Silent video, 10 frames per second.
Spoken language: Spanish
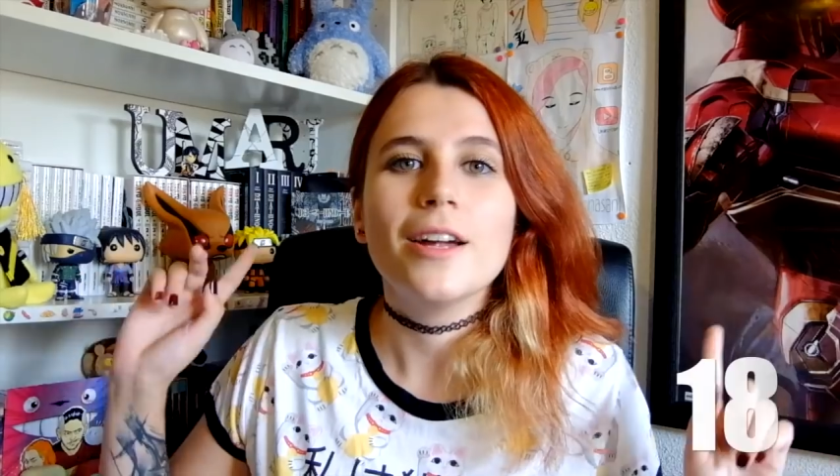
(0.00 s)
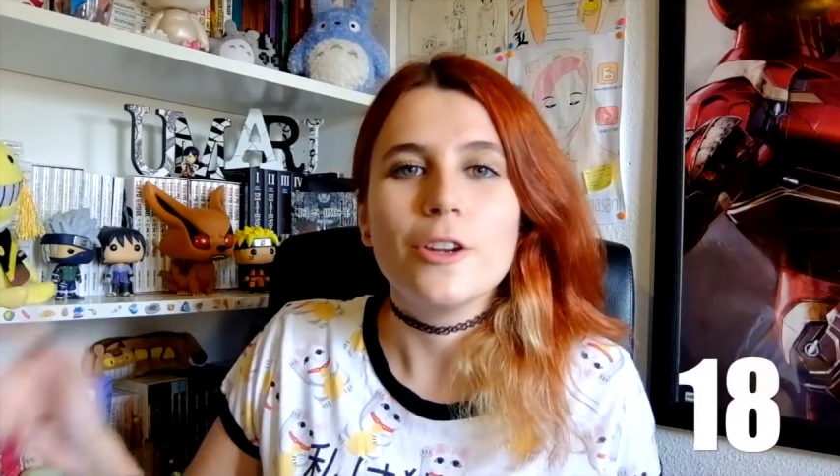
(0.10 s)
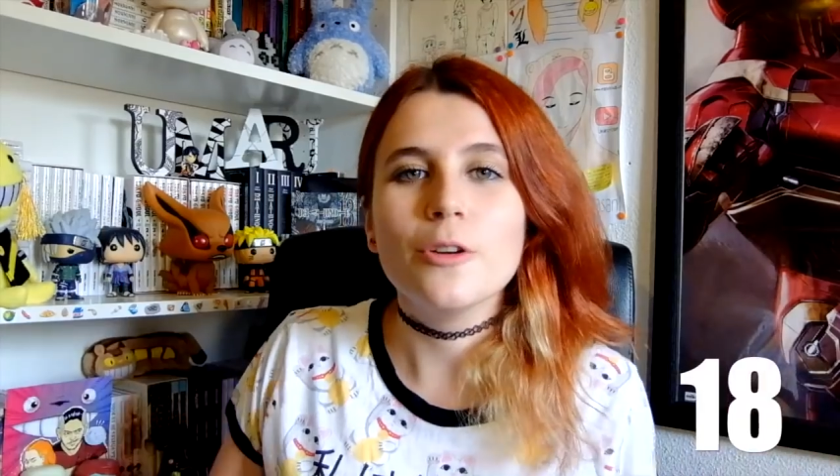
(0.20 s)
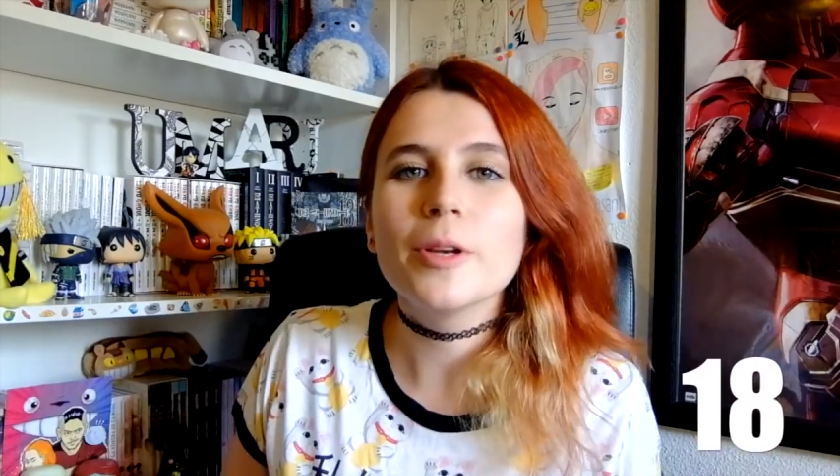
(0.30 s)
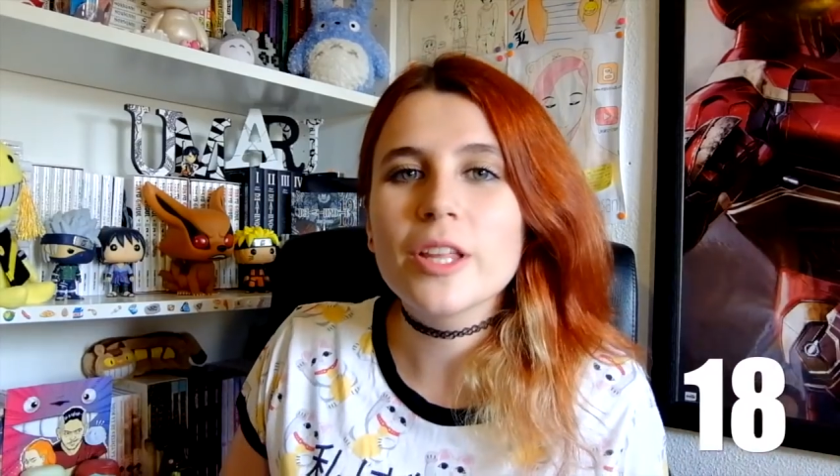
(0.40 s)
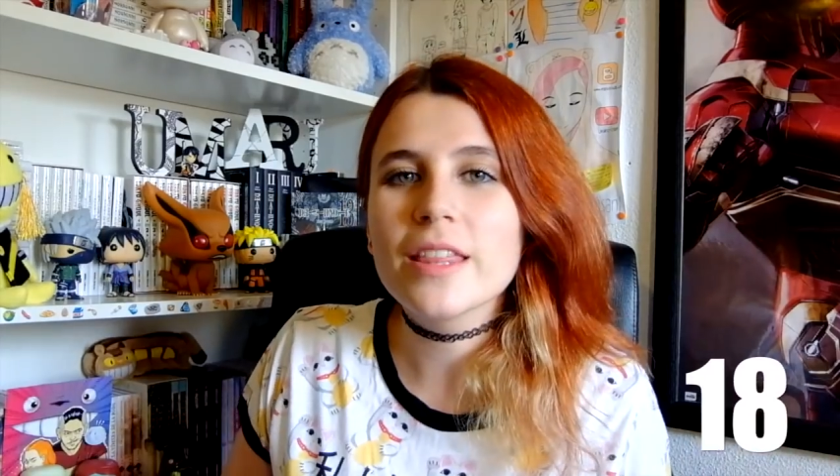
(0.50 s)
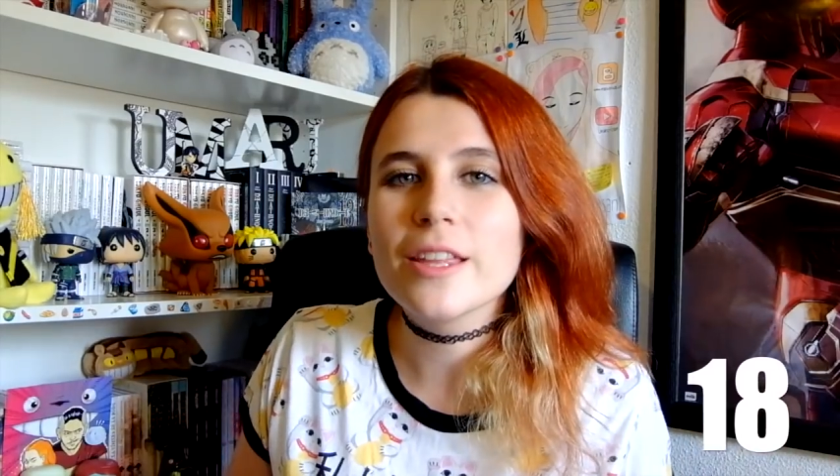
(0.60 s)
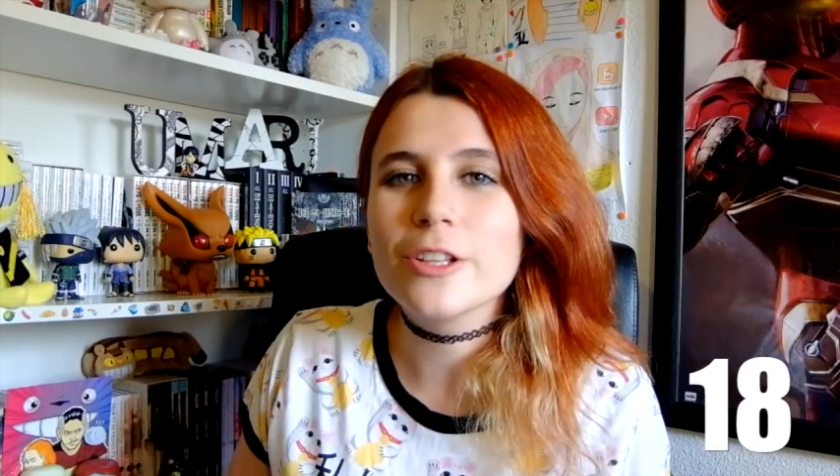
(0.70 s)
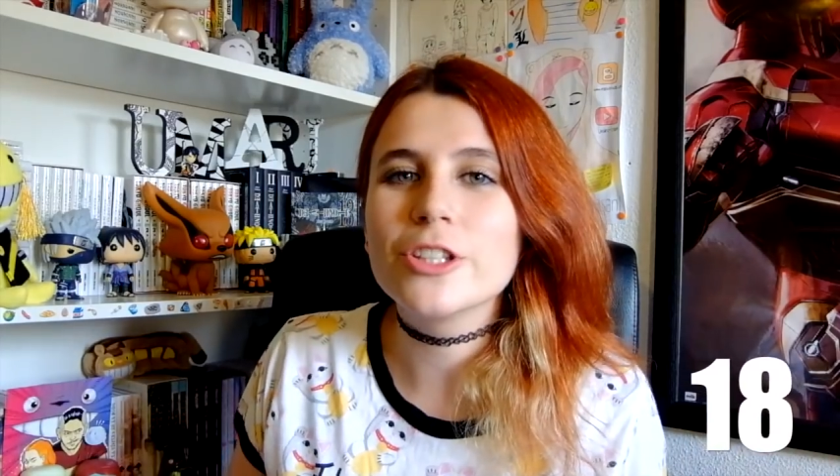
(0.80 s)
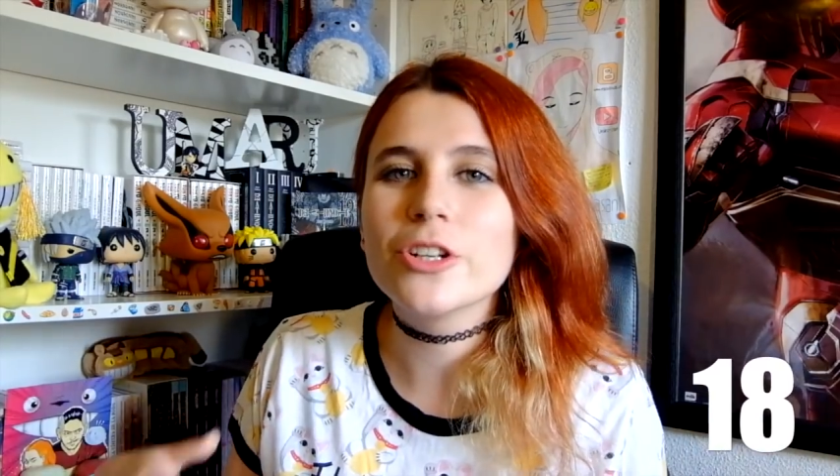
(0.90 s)
Número
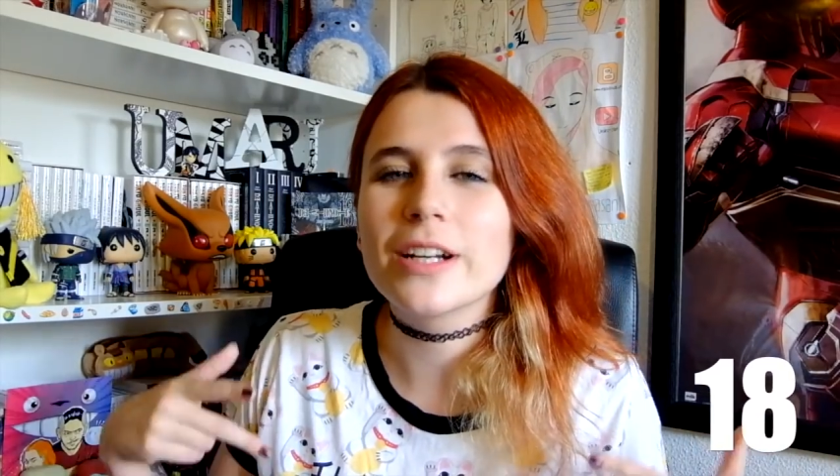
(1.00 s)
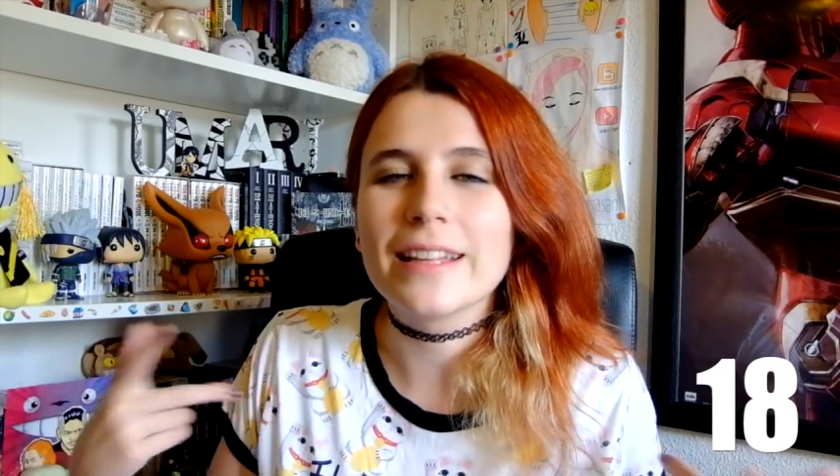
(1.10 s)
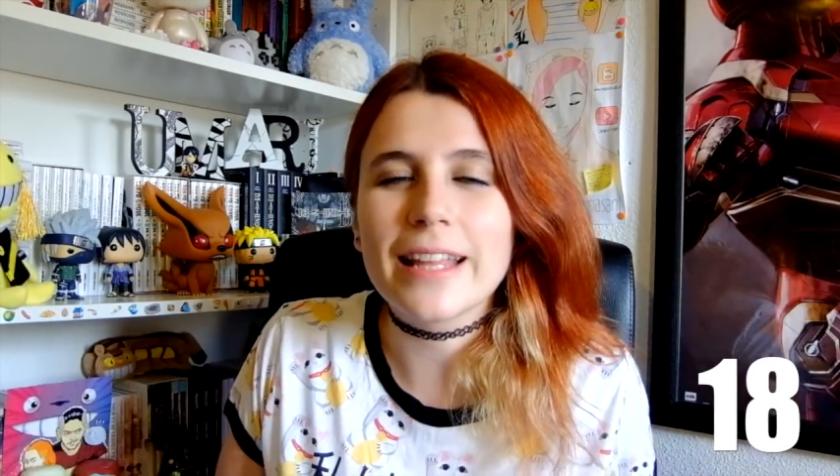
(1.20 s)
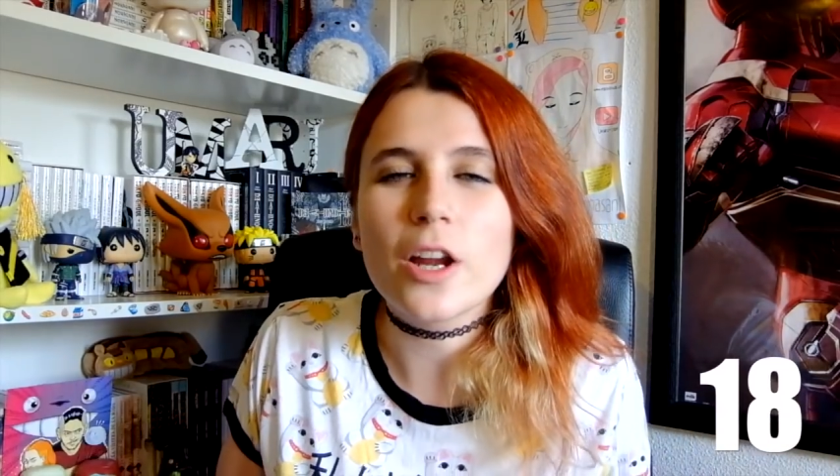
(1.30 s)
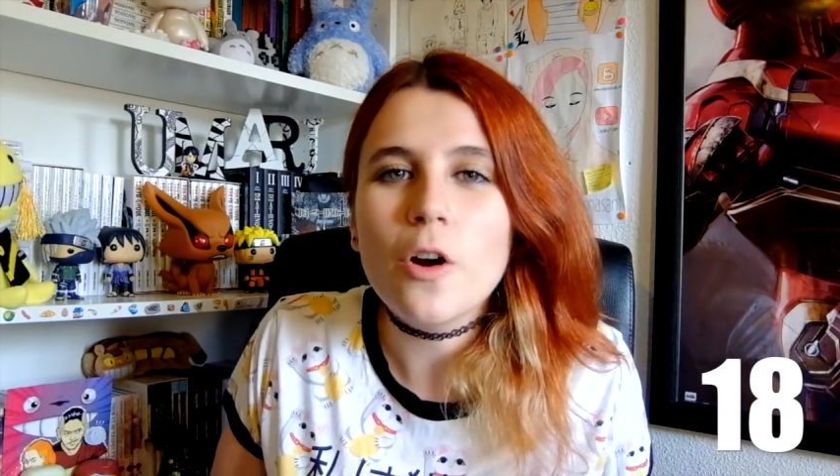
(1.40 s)
18. Cantar